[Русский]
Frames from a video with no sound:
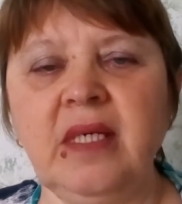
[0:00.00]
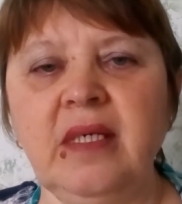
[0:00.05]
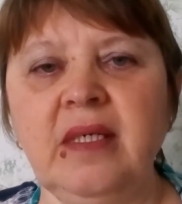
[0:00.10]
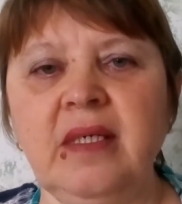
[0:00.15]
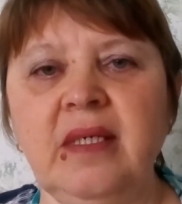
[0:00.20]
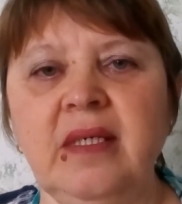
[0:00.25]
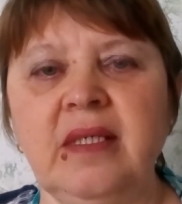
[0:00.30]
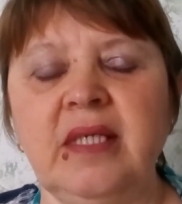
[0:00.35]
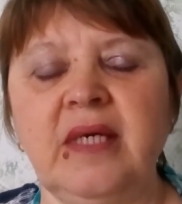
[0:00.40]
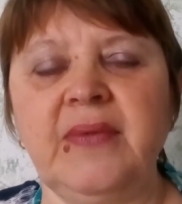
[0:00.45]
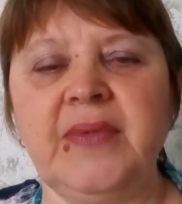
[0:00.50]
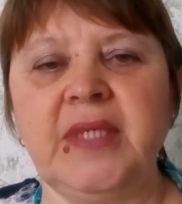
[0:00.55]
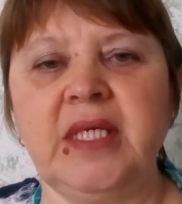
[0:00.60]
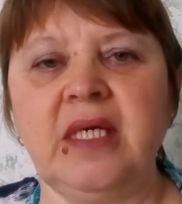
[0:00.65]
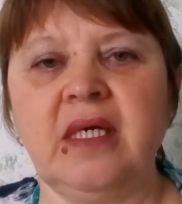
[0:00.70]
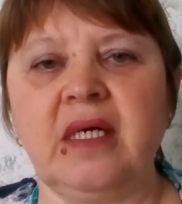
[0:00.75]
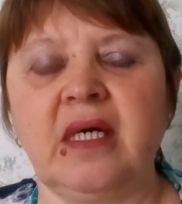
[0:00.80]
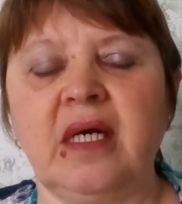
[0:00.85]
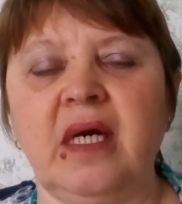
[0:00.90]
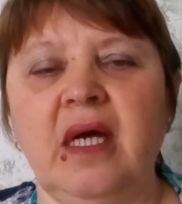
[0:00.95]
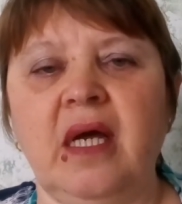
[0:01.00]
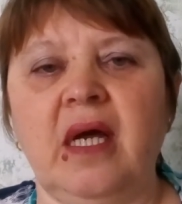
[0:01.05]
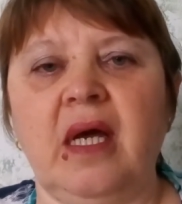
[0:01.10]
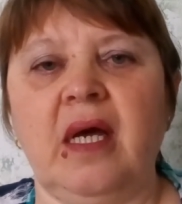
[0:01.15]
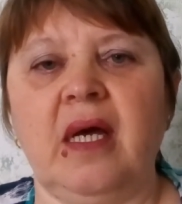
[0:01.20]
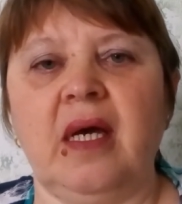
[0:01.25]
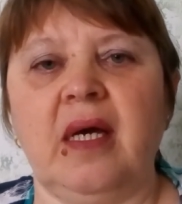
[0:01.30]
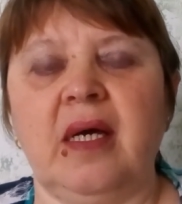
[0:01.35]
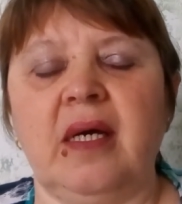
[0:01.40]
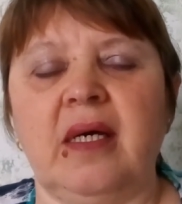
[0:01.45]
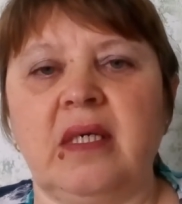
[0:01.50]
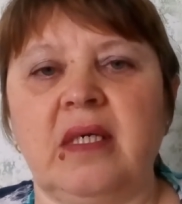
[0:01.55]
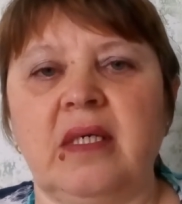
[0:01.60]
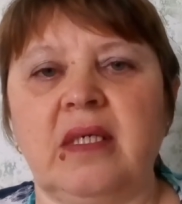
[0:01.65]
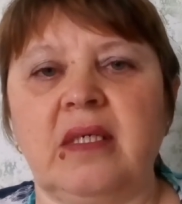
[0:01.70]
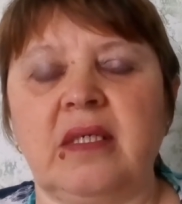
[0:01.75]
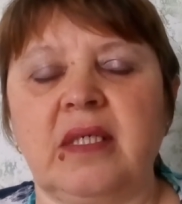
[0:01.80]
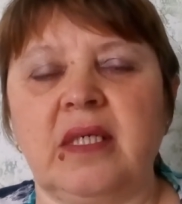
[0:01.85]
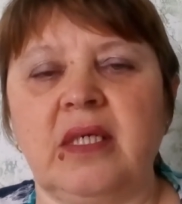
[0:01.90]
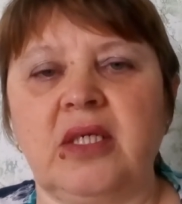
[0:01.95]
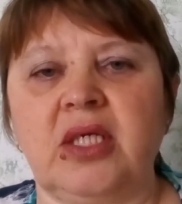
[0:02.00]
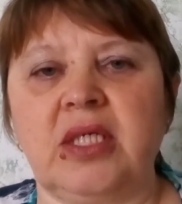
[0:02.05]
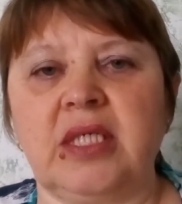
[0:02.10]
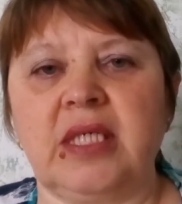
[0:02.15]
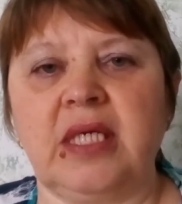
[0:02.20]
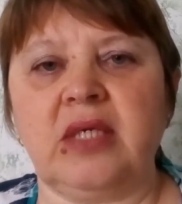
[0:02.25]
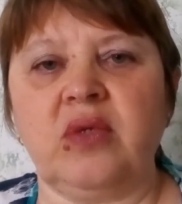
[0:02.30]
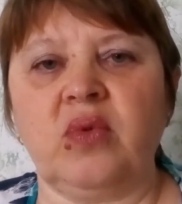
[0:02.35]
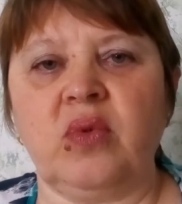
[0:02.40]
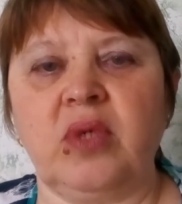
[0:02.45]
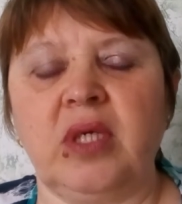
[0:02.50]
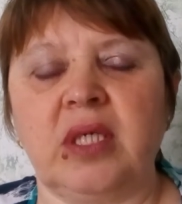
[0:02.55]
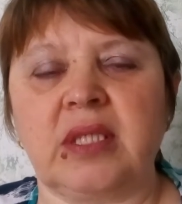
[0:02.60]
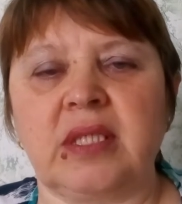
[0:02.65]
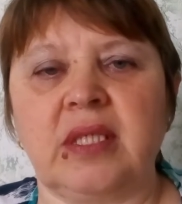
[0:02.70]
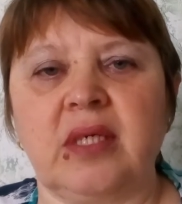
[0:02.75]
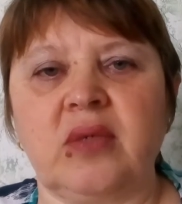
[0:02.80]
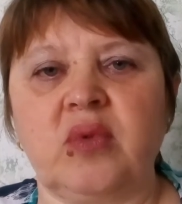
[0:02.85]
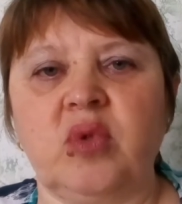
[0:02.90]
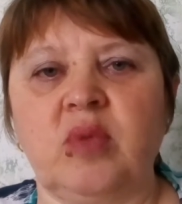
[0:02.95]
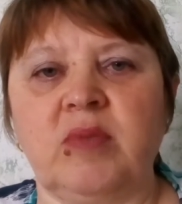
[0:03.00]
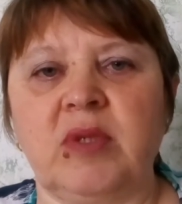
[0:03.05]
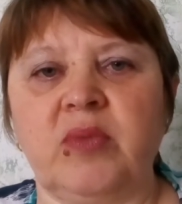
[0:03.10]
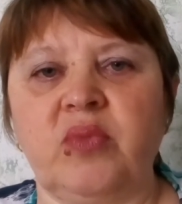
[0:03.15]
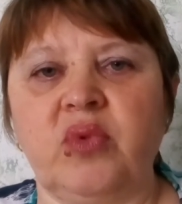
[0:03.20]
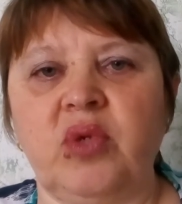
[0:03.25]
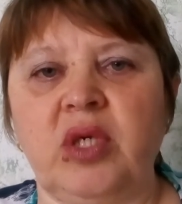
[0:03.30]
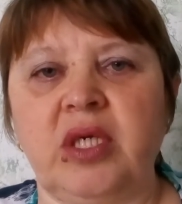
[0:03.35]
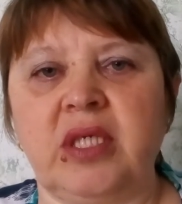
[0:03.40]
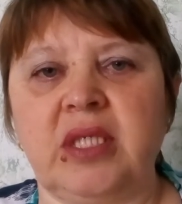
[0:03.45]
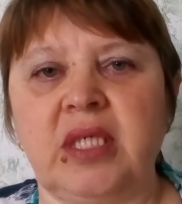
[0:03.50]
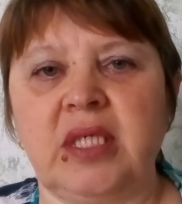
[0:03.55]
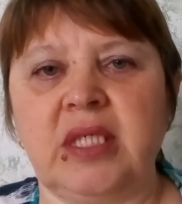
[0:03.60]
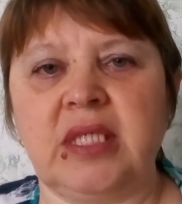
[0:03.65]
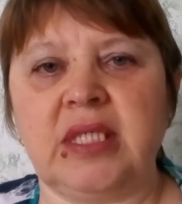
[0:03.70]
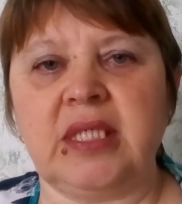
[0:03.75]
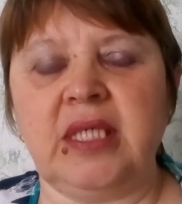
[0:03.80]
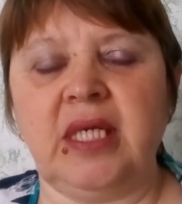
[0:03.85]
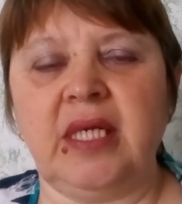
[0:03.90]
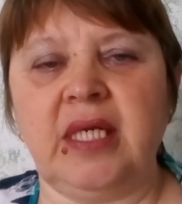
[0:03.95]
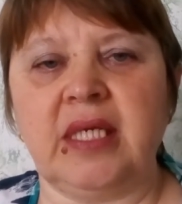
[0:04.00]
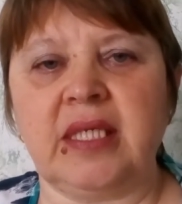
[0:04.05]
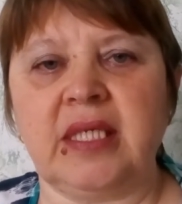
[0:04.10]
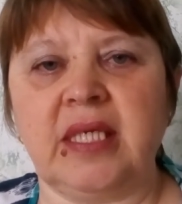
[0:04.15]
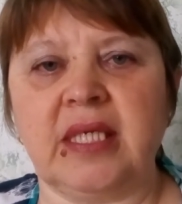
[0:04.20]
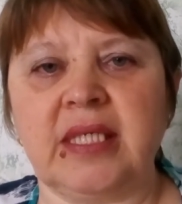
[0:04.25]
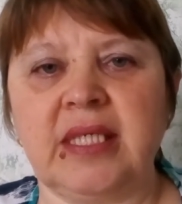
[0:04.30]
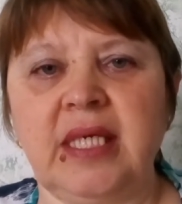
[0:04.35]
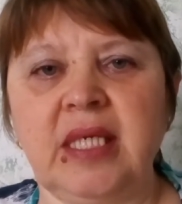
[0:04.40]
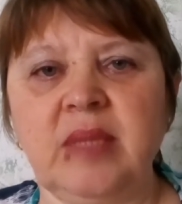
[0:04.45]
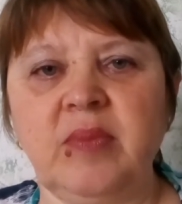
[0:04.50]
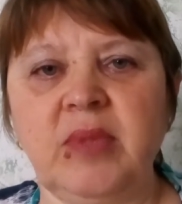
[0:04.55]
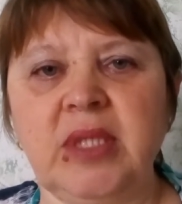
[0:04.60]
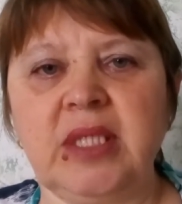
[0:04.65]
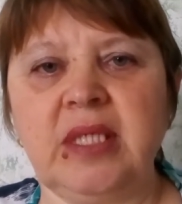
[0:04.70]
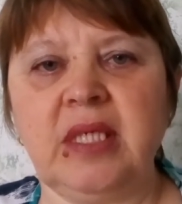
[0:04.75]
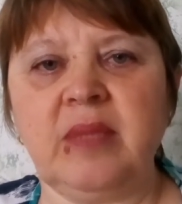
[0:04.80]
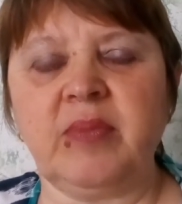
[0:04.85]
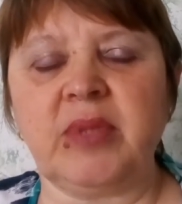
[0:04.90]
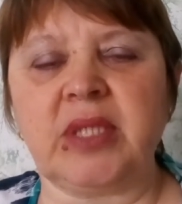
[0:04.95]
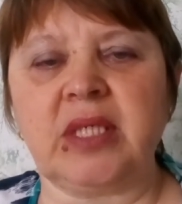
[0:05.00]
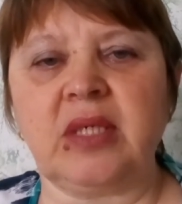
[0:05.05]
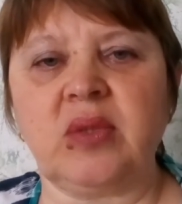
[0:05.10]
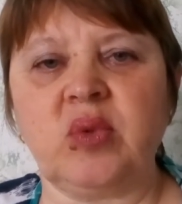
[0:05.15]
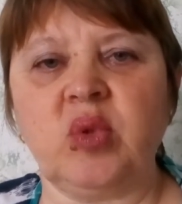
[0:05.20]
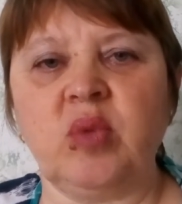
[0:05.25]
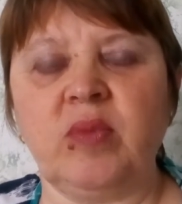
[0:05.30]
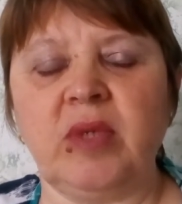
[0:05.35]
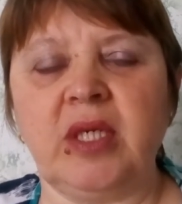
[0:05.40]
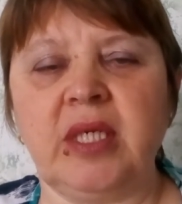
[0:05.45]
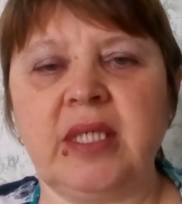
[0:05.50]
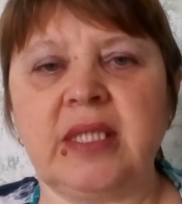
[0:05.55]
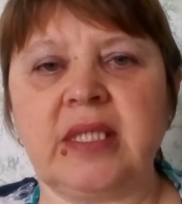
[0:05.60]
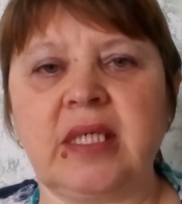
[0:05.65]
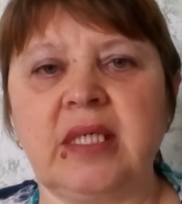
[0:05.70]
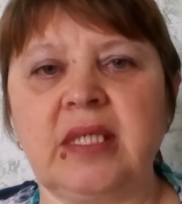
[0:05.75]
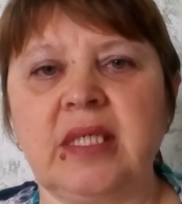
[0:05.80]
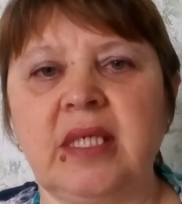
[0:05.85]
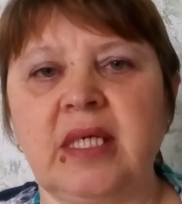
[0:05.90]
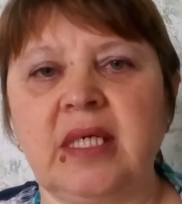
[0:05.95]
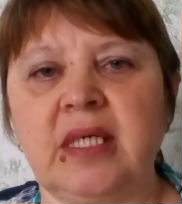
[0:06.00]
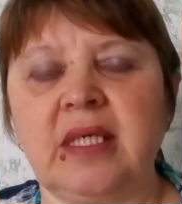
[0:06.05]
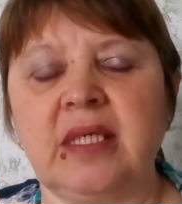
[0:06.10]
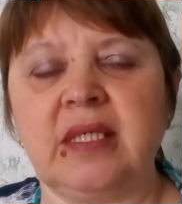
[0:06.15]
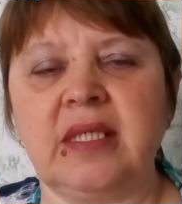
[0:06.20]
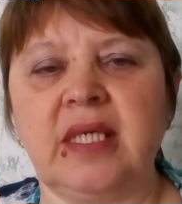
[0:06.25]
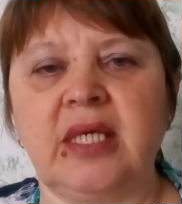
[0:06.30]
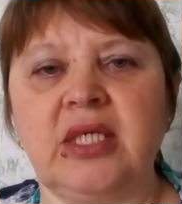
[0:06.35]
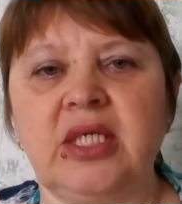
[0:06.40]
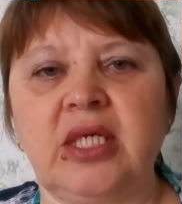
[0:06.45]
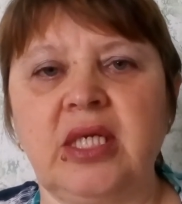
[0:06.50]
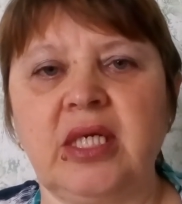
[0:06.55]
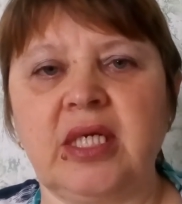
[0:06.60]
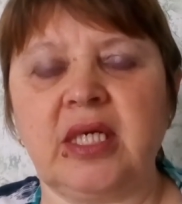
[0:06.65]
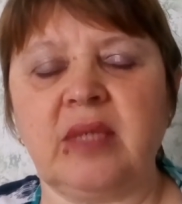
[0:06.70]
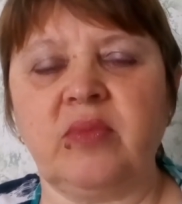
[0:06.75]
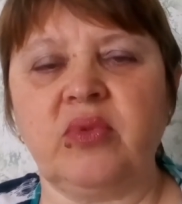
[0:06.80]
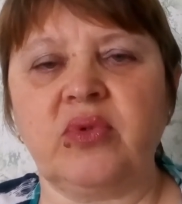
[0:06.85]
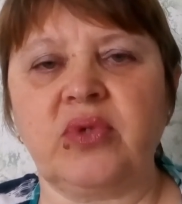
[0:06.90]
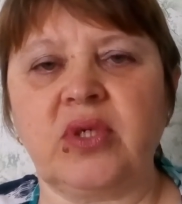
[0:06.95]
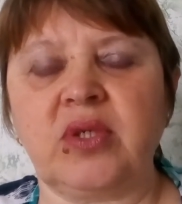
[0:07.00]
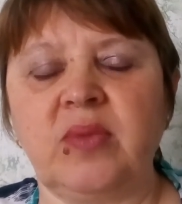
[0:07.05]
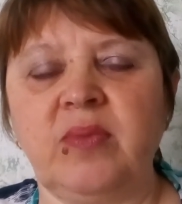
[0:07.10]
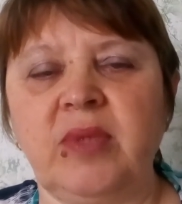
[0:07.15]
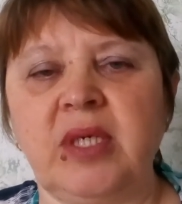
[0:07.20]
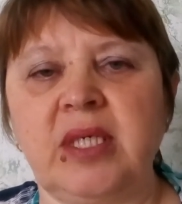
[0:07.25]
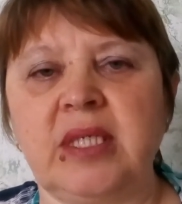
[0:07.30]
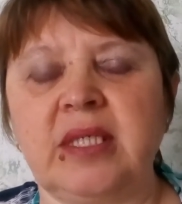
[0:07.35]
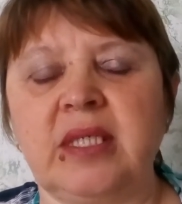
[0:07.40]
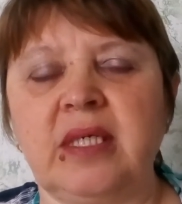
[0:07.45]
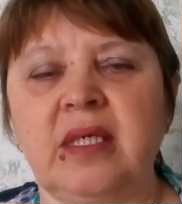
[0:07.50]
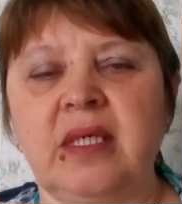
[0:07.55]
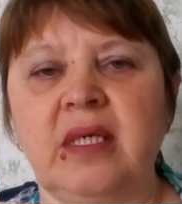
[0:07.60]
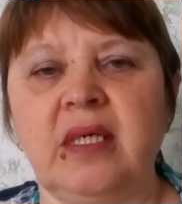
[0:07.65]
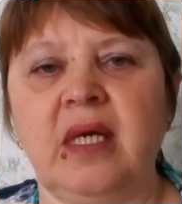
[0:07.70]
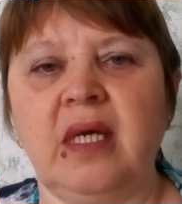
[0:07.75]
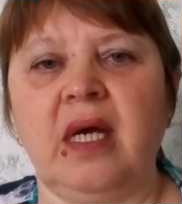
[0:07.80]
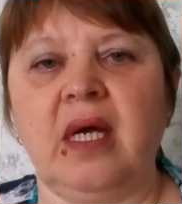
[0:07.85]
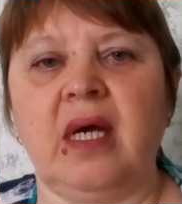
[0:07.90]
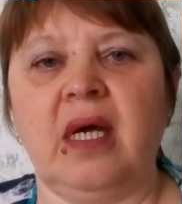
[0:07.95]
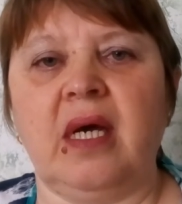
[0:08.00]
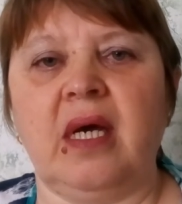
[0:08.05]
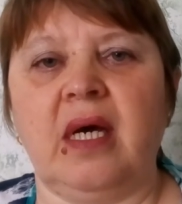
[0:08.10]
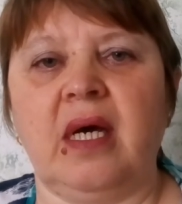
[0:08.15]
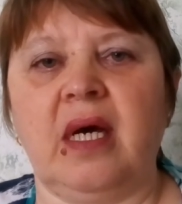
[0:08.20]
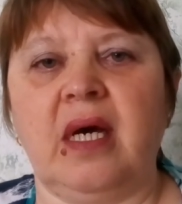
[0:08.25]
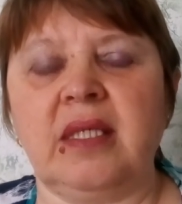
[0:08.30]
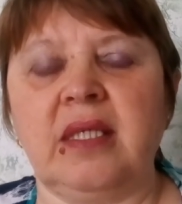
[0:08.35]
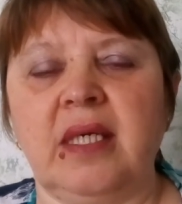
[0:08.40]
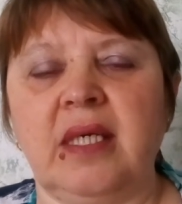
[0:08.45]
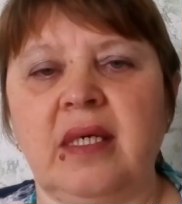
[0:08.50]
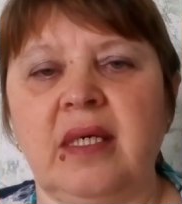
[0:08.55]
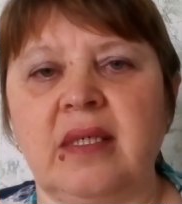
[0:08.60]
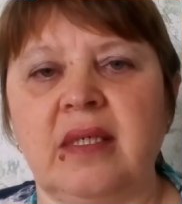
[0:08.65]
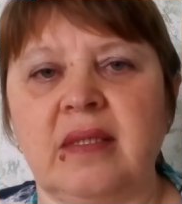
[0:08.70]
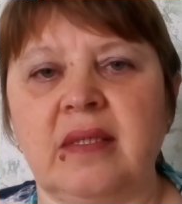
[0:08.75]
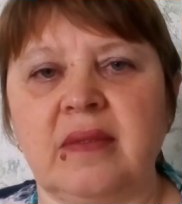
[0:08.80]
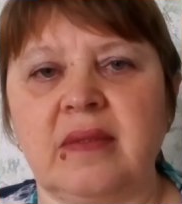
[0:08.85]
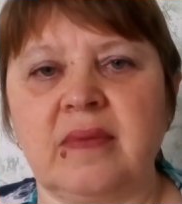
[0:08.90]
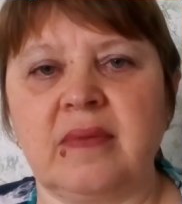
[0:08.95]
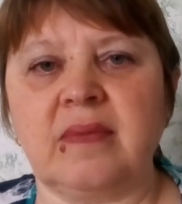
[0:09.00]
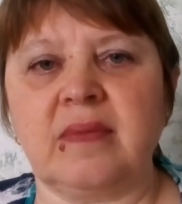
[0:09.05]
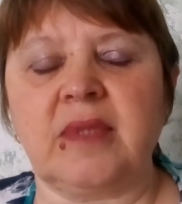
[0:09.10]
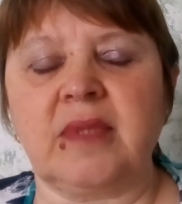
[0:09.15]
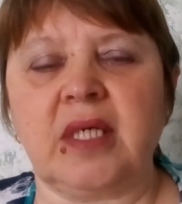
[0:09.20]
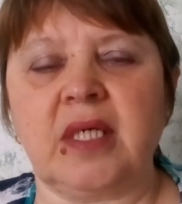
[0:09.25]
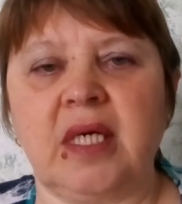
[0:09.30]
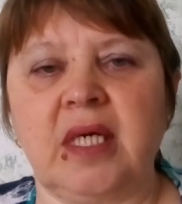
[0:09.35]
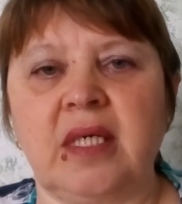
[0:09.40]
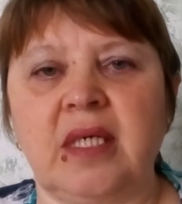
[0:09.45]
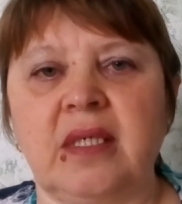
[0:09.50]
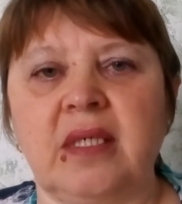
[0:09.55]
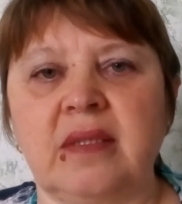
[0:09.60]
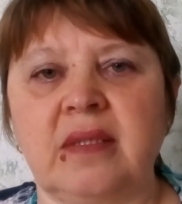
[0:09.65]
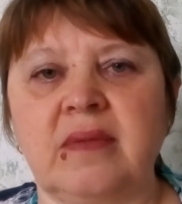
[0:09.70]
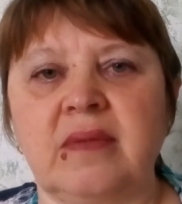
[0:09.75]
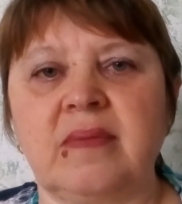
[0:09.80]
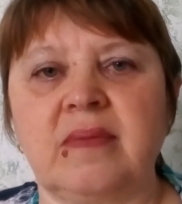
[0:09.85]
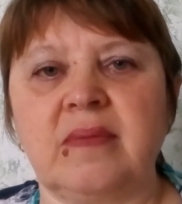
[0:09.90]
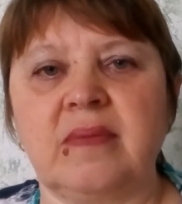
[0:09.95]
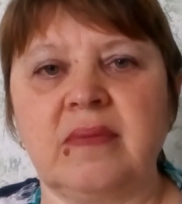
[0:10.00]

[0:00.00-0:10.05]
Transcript: э, на всех. Значит, с одной я знакома более 30 лет назад. Мы с ней познакомились, когда начали работать вместе. Она такая